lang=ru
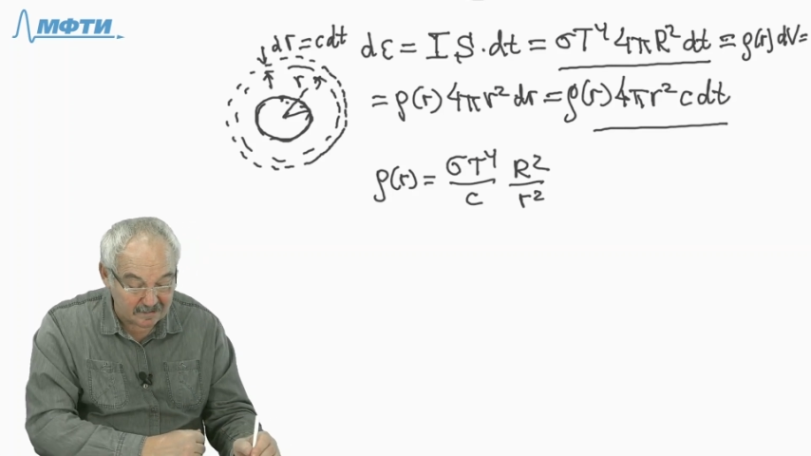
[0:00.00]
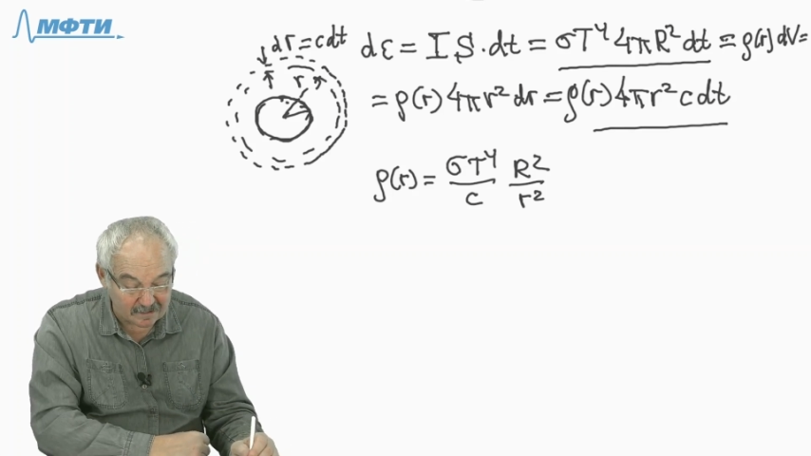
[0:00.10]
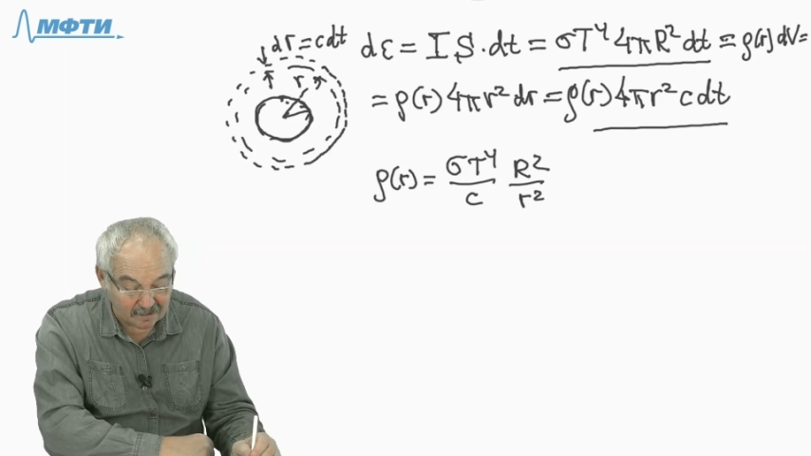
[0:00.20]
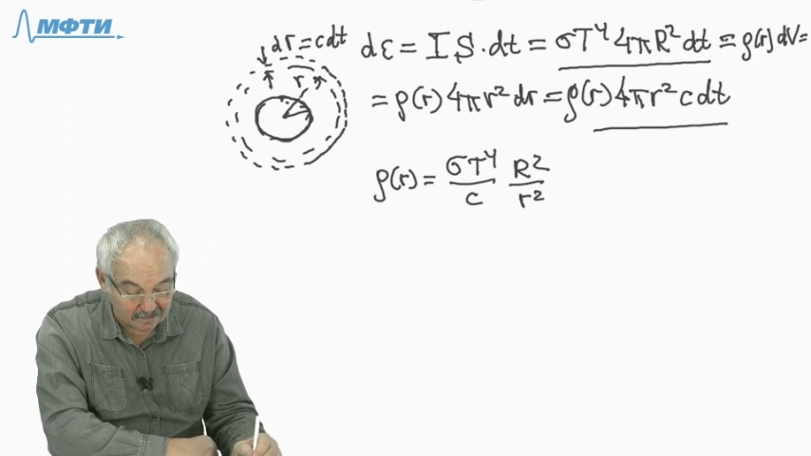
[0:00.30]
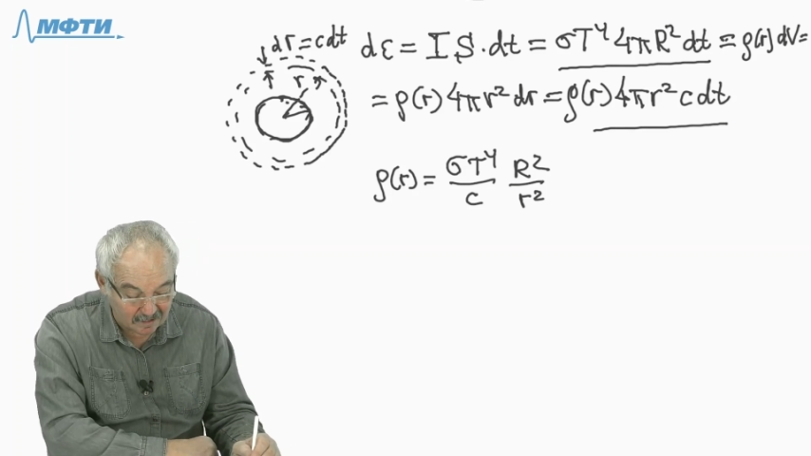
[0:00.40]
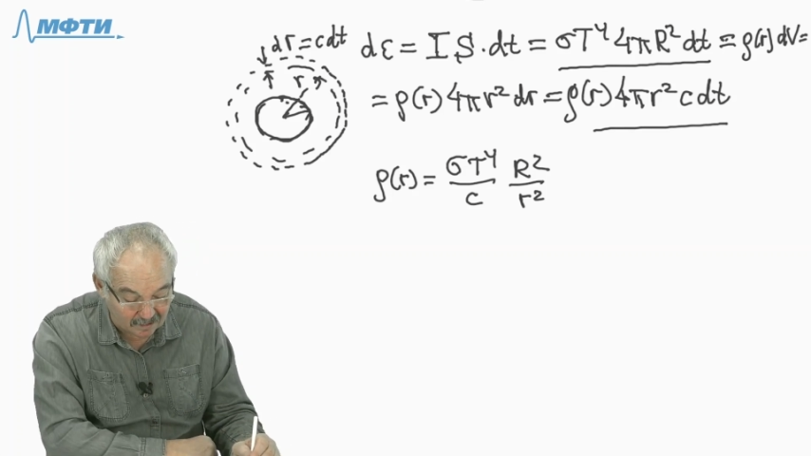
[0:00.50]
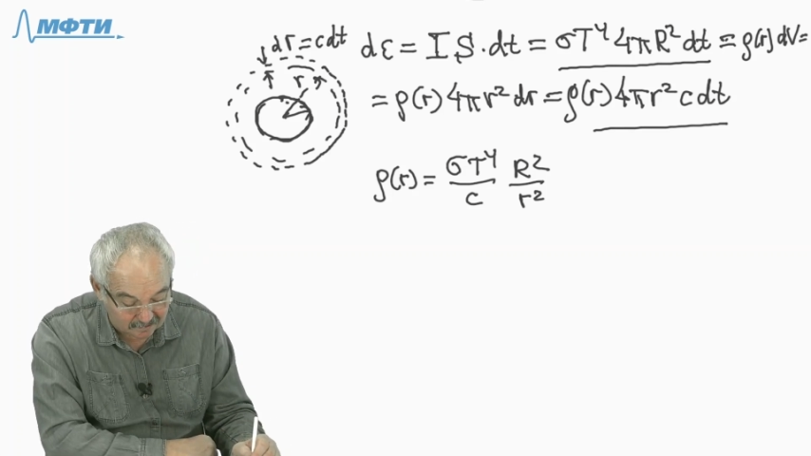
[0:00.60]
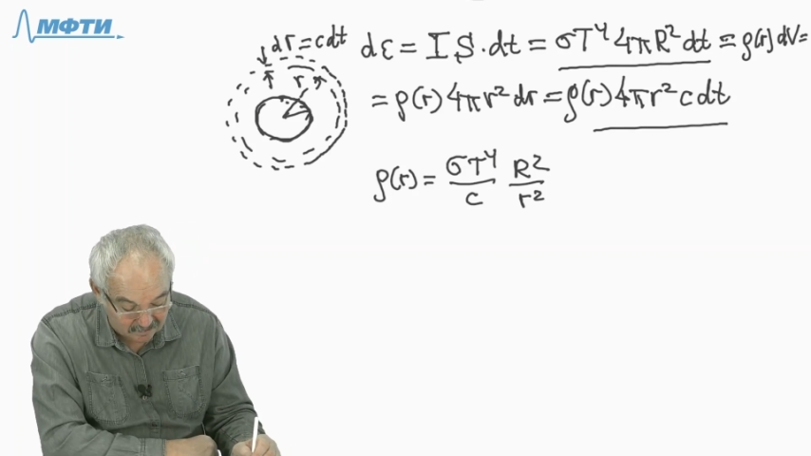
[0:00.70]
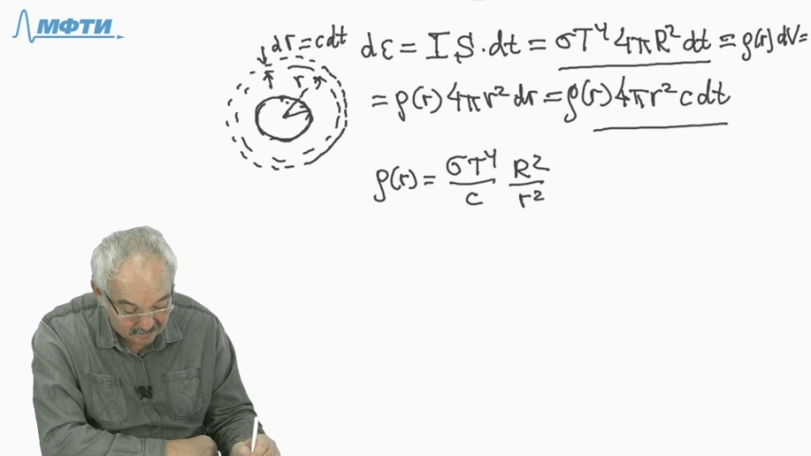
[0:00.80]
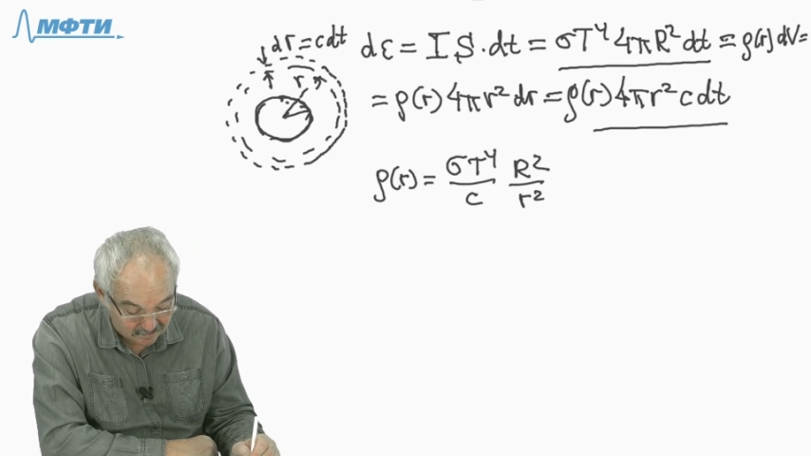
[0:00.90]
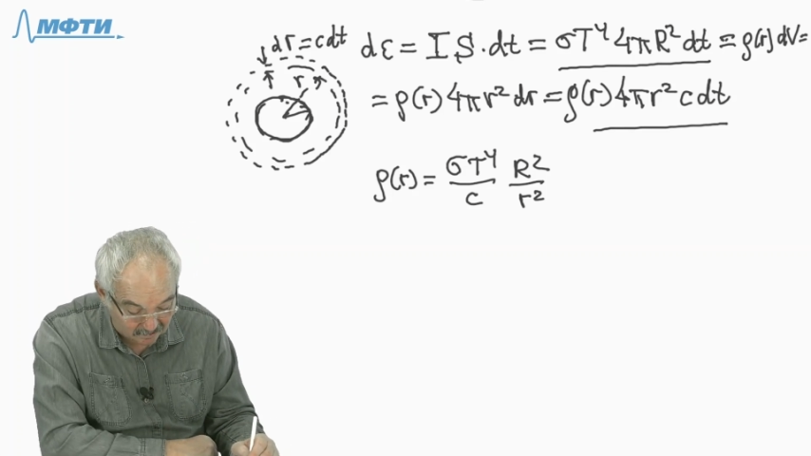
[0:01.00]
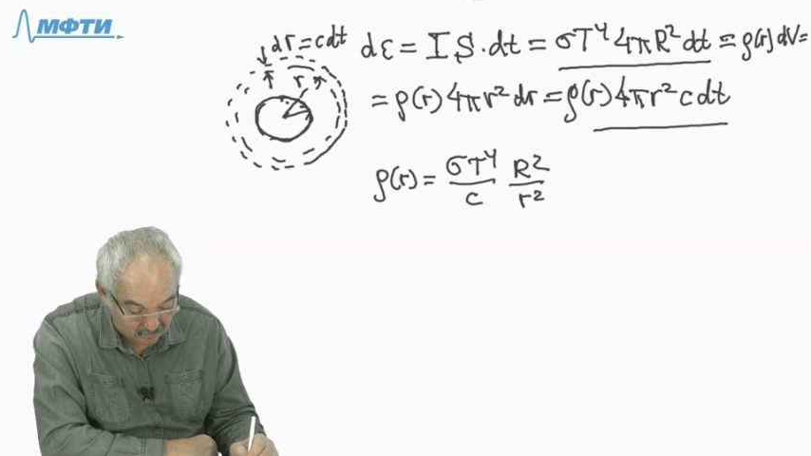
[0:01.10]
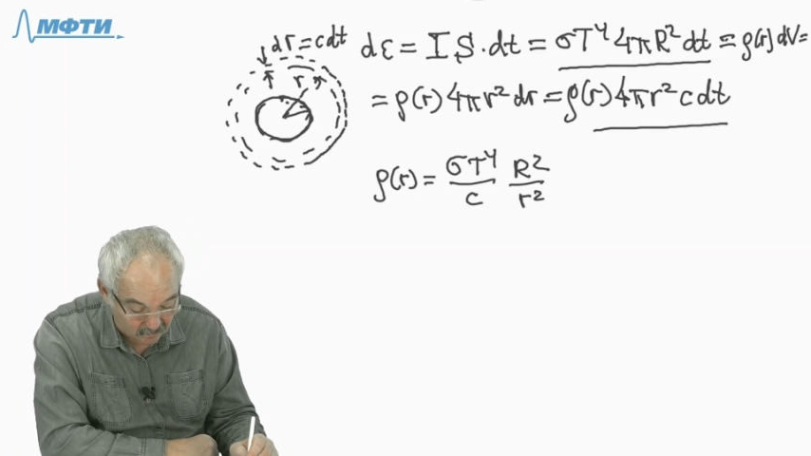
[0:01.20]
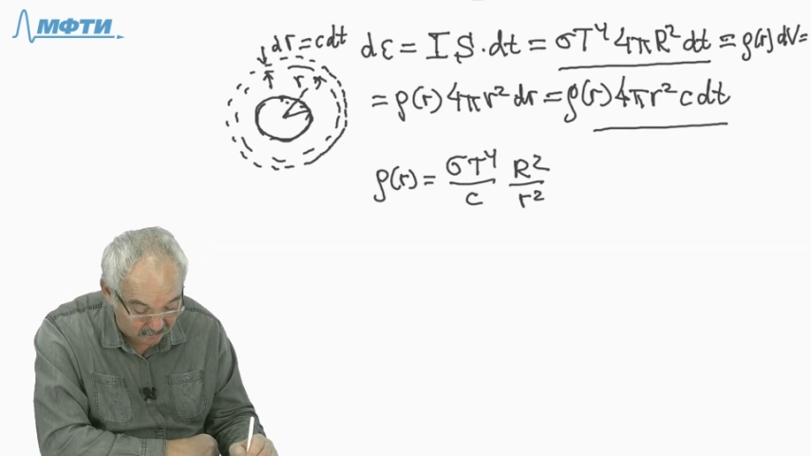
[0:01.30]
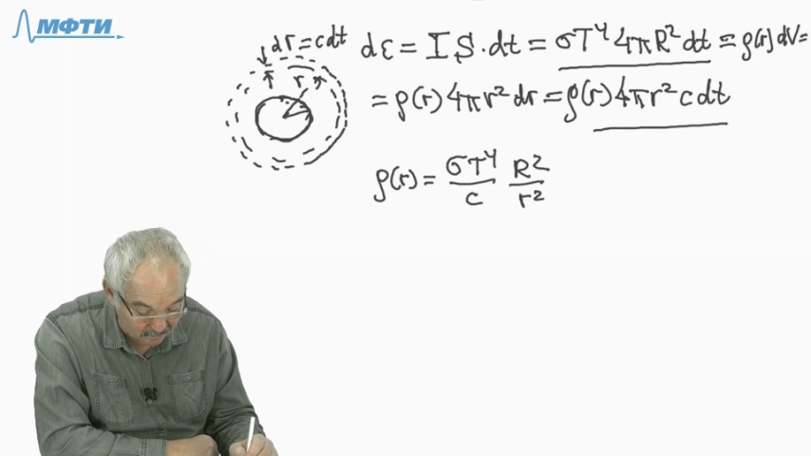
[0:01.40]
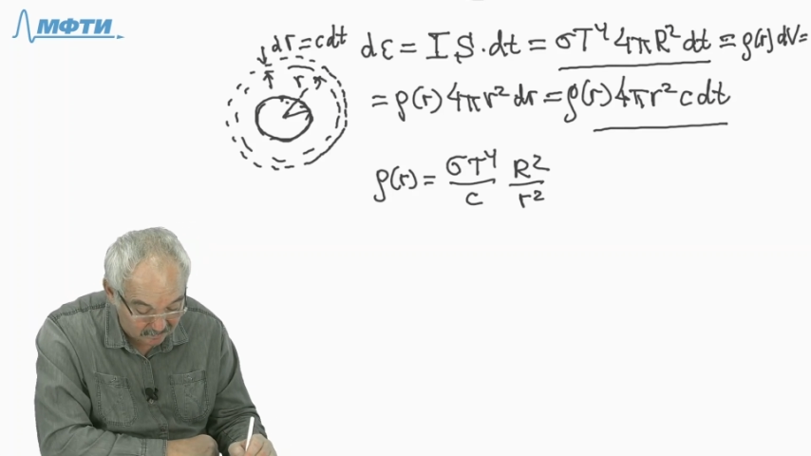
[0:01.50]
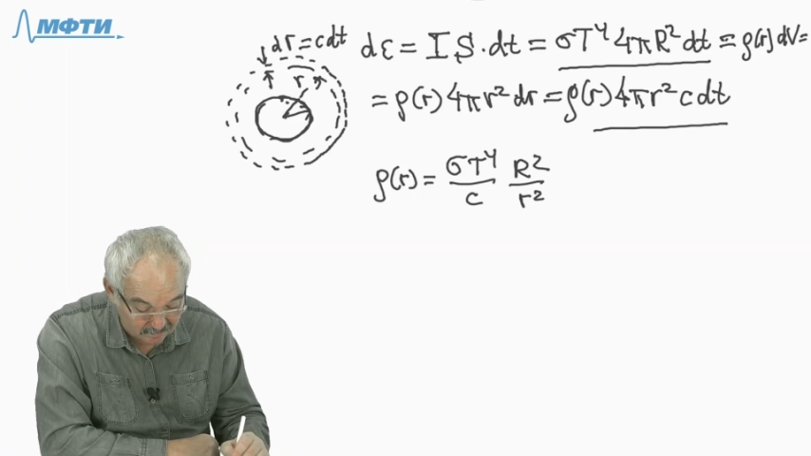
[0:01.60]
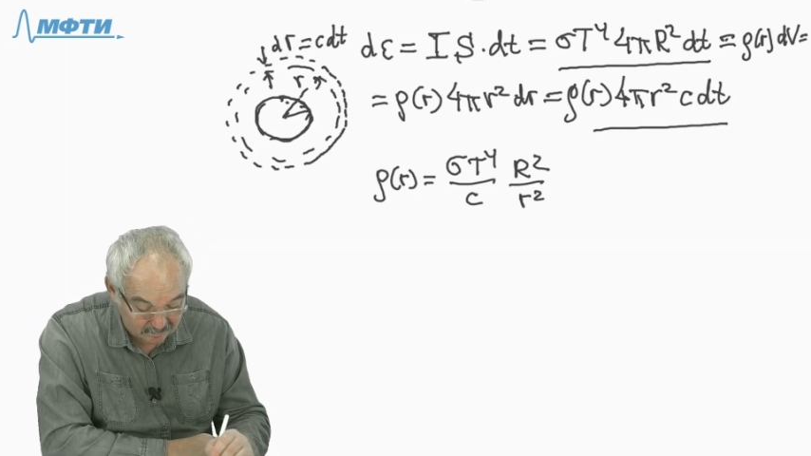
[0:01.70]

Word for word: стандартный закон